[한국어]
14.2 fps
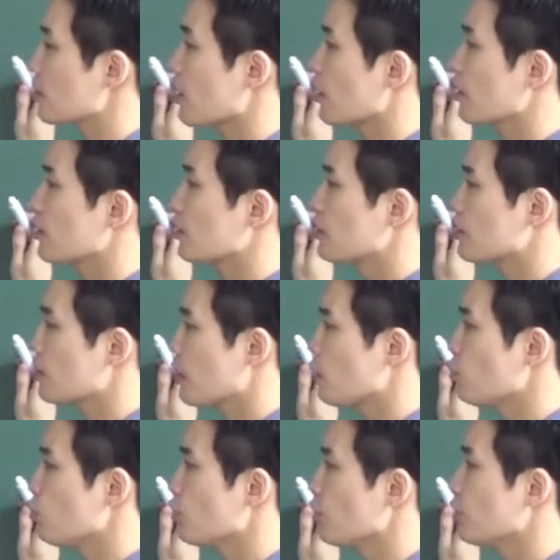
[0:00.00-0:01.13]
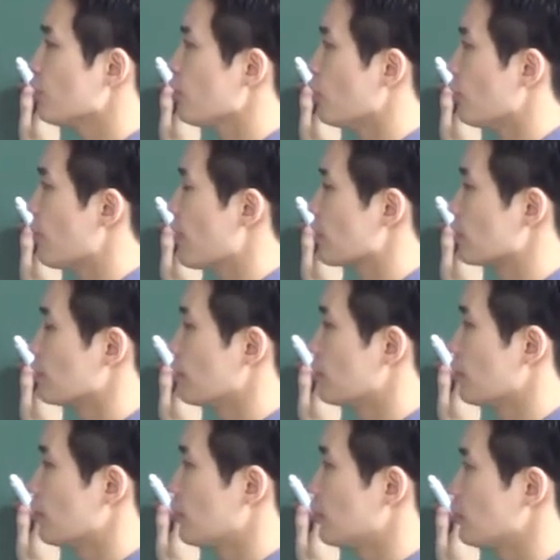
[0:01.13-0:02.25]
차이를 채우려는 열망은
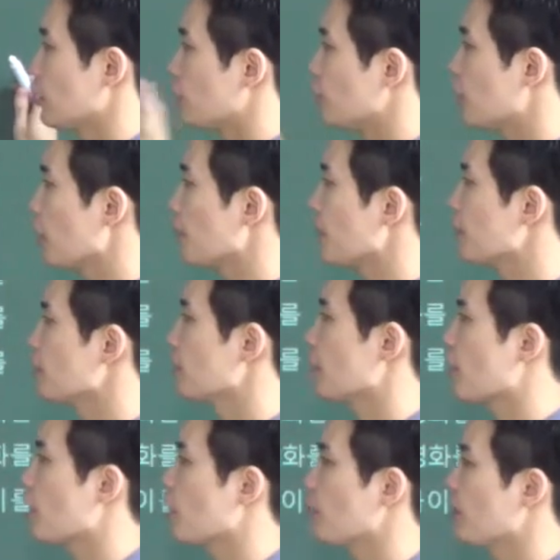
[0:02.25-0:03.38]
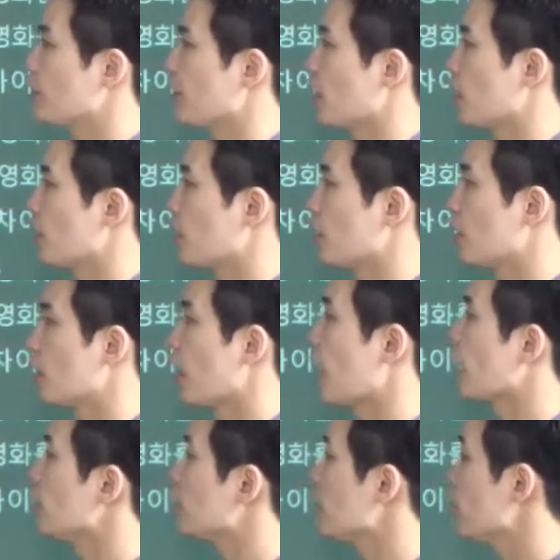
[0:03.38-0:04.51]
자, 네가 맞냐 내가 맞냐
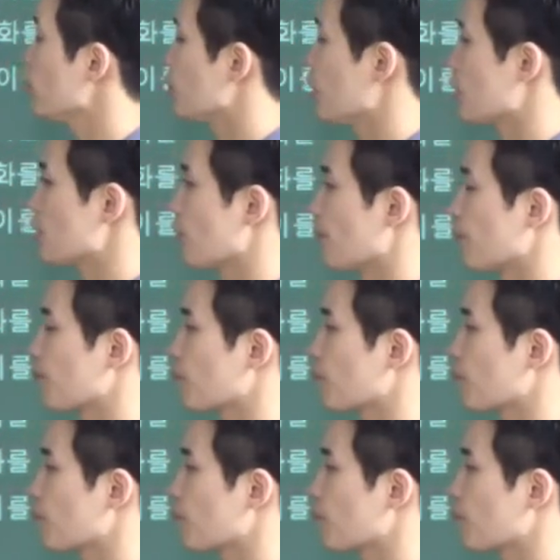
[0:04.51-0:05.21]
알기 위해서